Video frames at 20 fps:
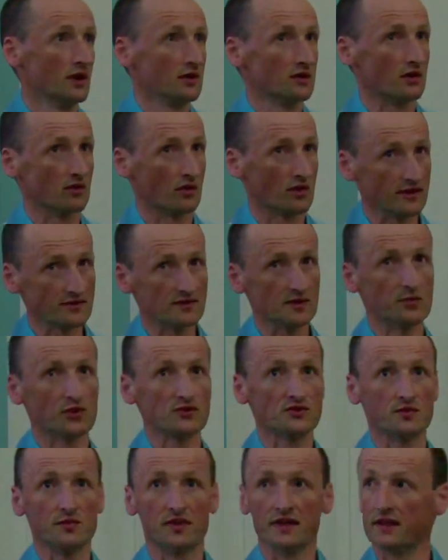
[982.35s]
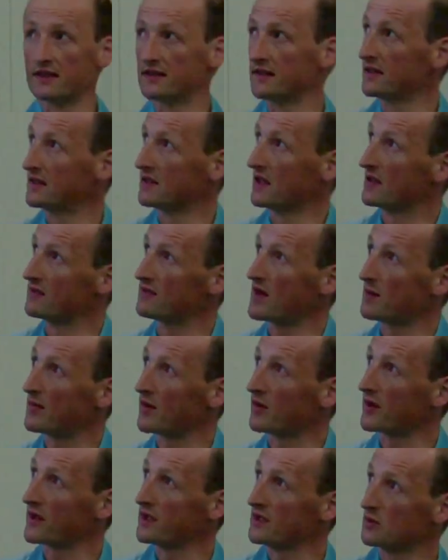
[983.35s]
Donc on a ces possibilités de
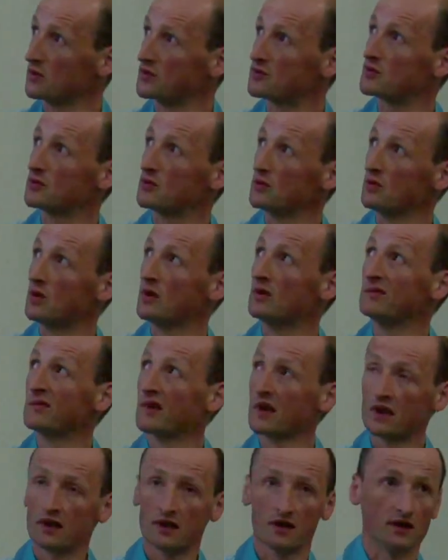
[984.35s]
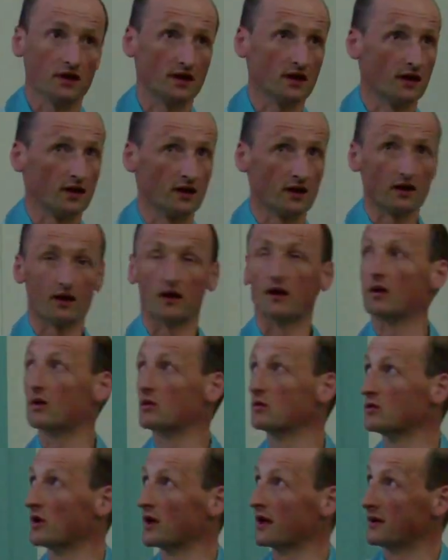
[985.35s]
l'évaporer au-dessus euh,
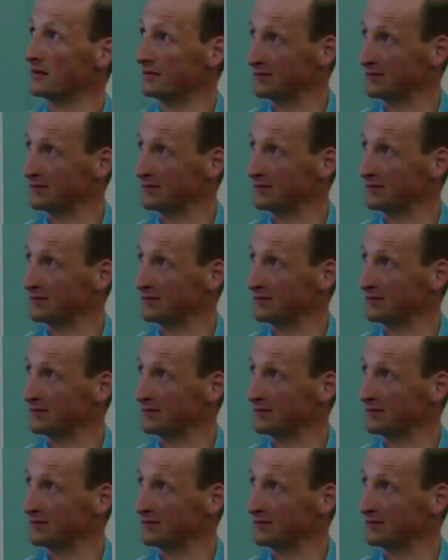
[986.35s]
ou